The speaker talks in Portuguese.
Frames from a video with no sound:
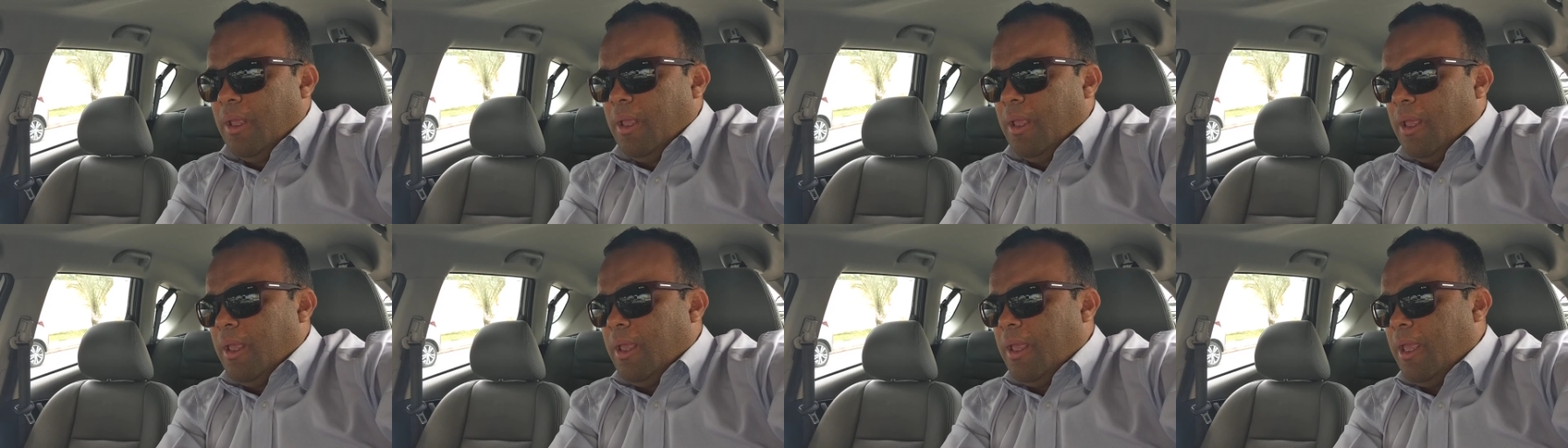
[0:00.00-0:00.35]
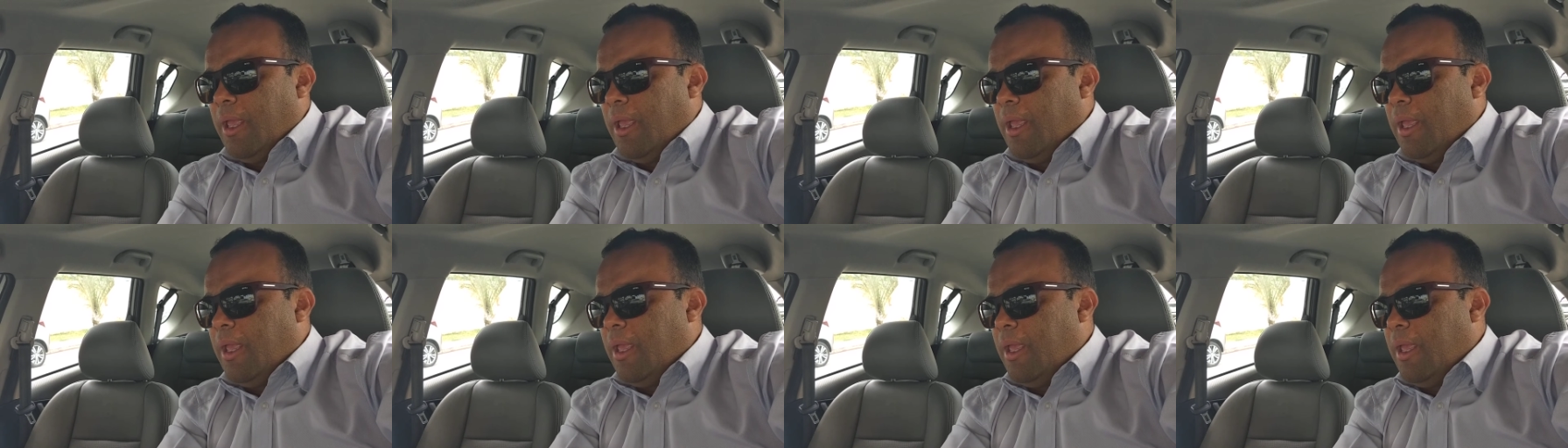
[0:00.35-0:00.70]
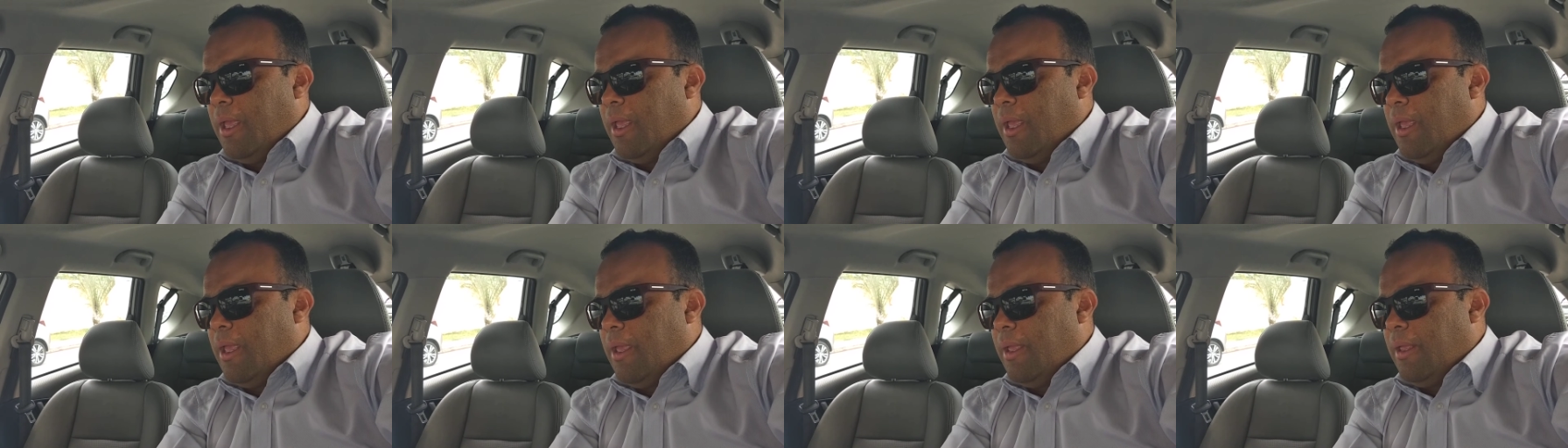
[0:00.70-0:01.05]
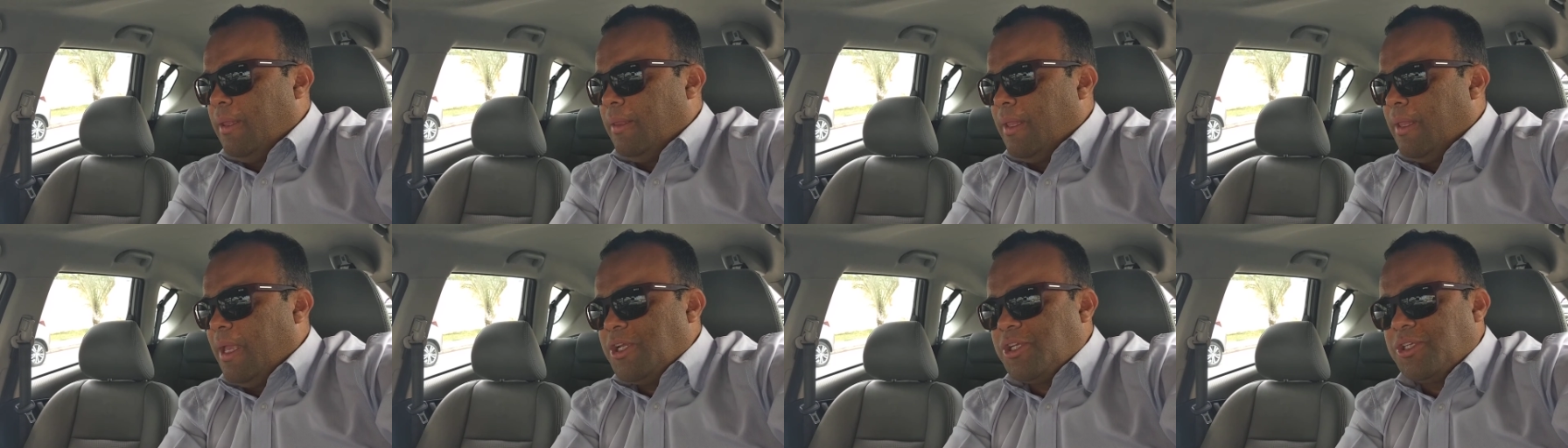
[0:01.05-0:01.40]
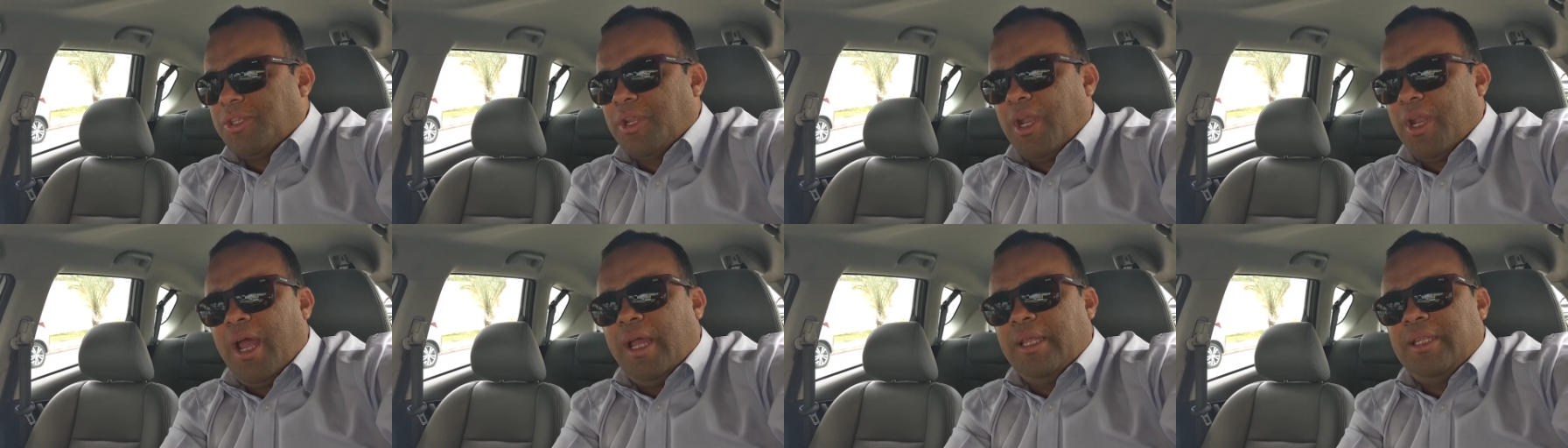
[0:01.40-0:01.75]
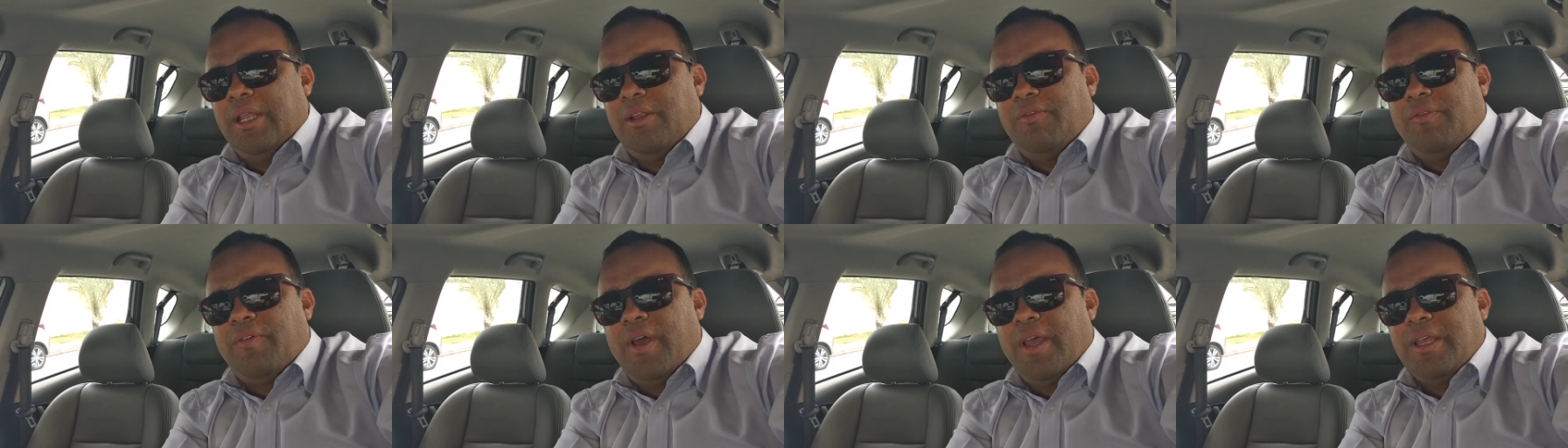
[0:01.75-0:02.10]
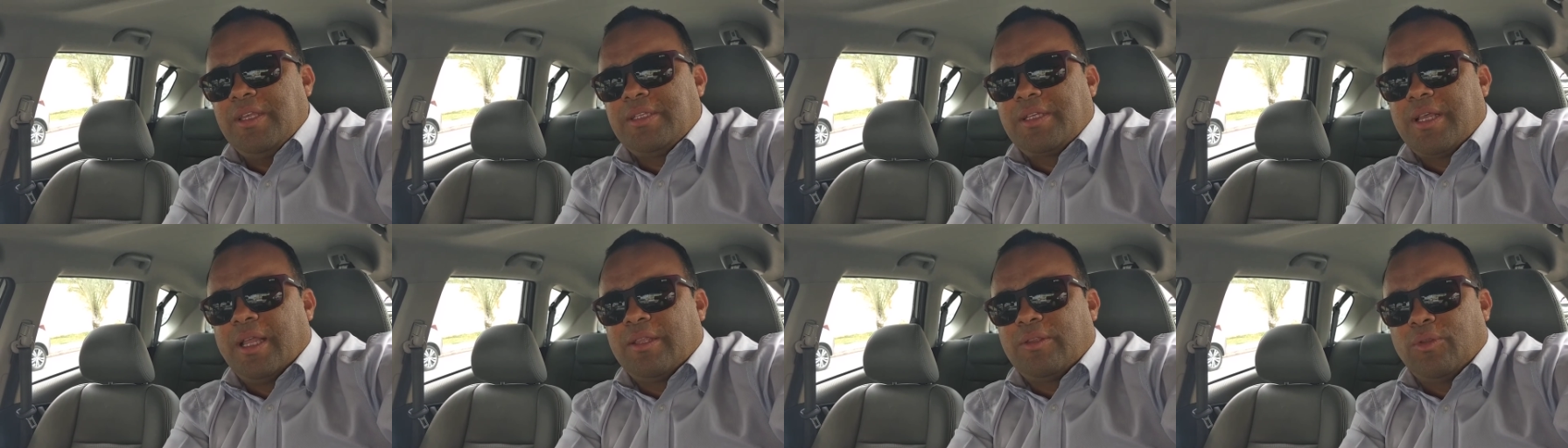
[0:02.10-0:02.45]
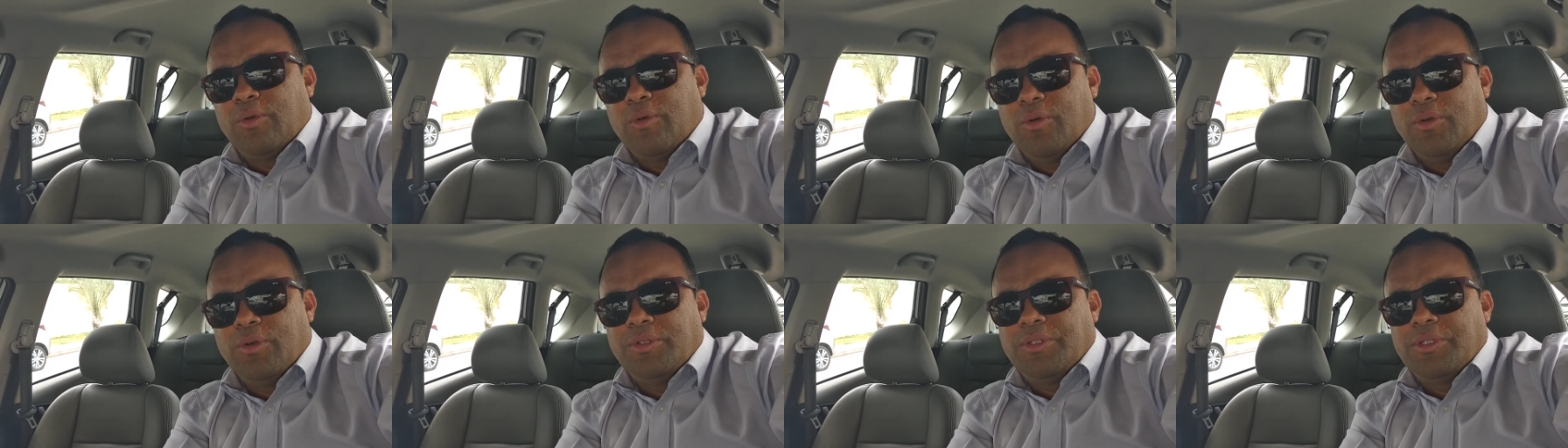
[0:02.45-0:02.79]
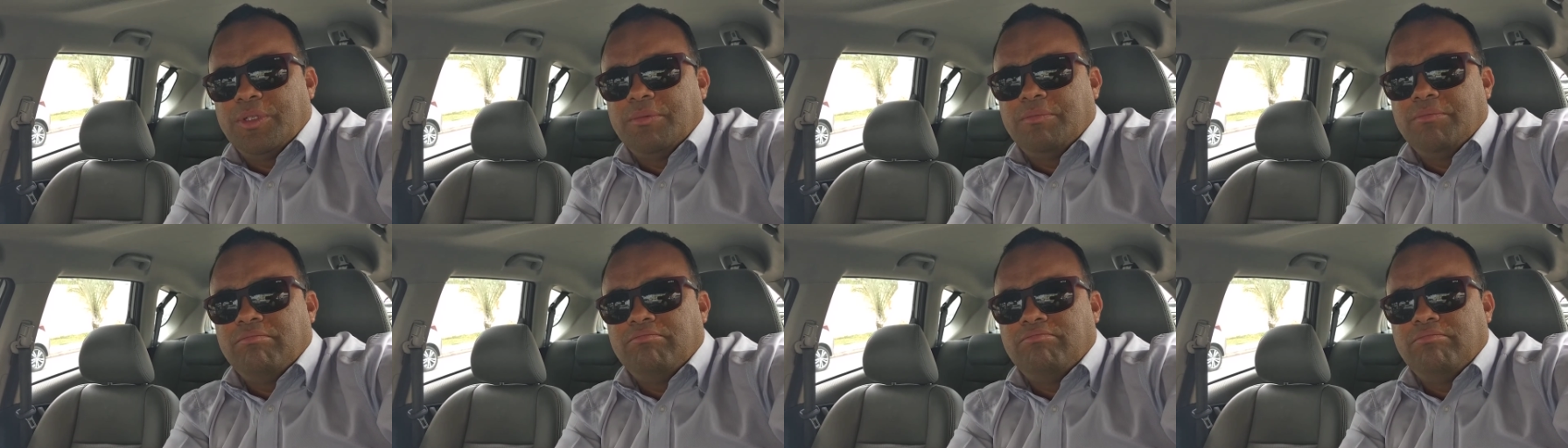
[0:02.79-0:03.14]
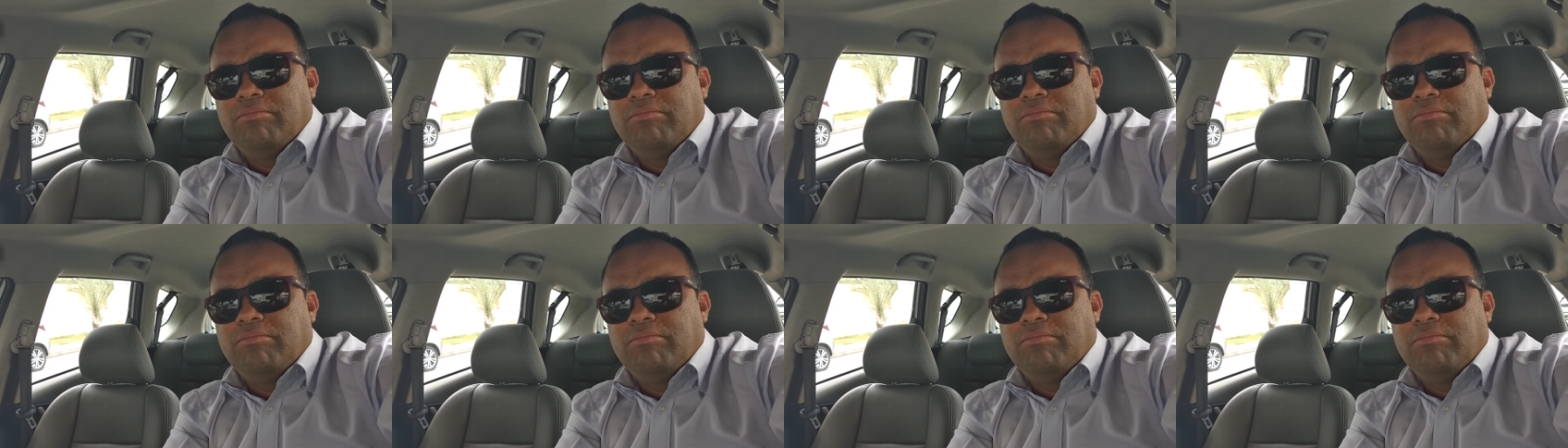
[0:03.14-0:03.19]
É, na estrada ele faz 14,